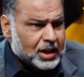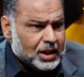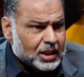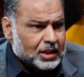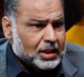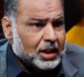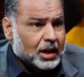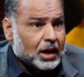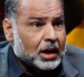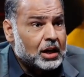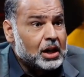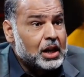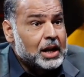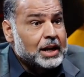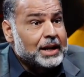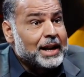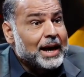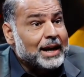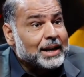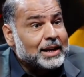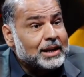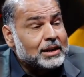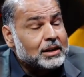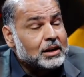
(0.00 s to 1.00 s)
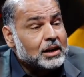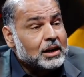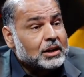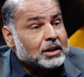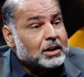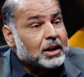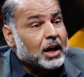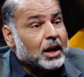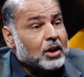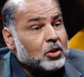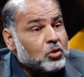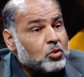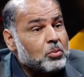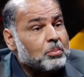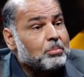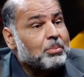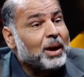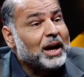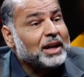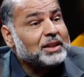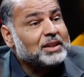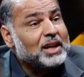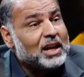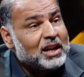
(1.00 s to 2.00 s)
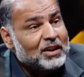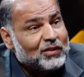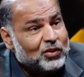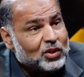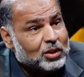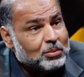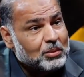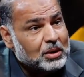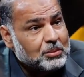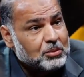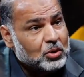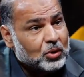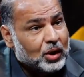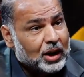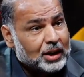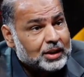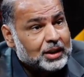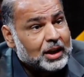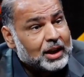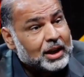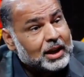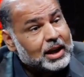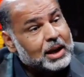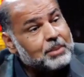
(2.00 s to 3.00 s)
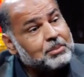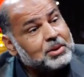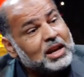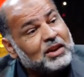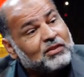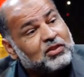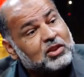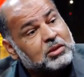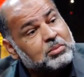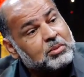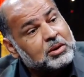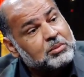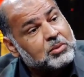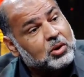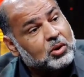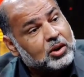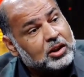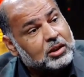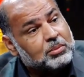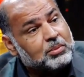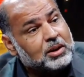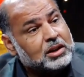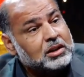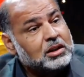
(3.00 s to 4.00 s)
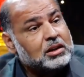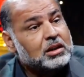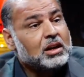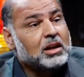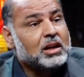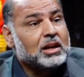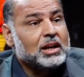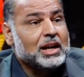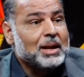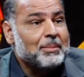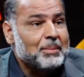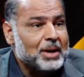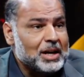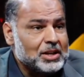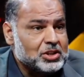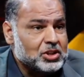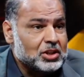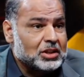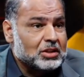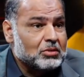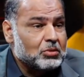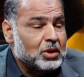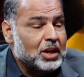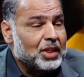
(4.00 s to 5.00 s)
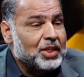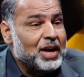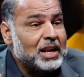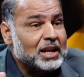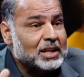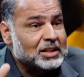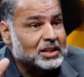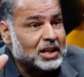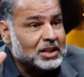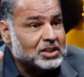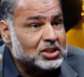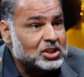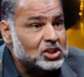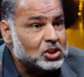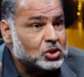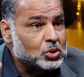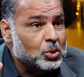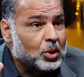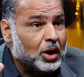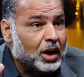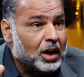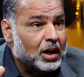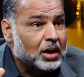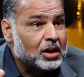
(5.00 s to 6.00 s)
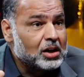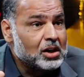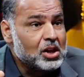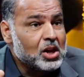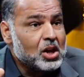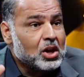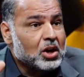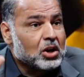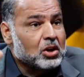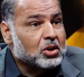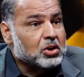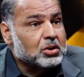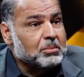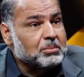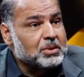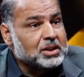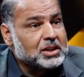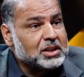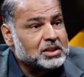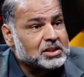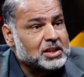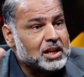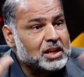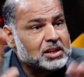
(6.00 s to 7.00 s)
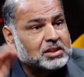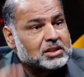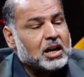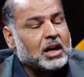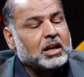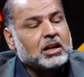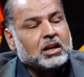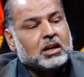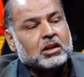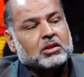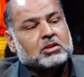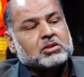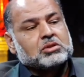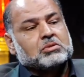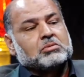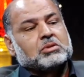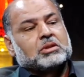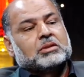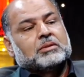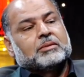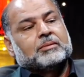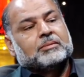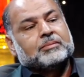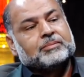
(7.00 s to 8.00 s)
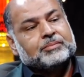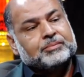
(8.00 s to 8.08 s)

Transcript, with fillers: كثيره لكن نحن بعد 1801 قبل 1881 لم اجد ولذلك تاسيسها من السيد صالح سيدنا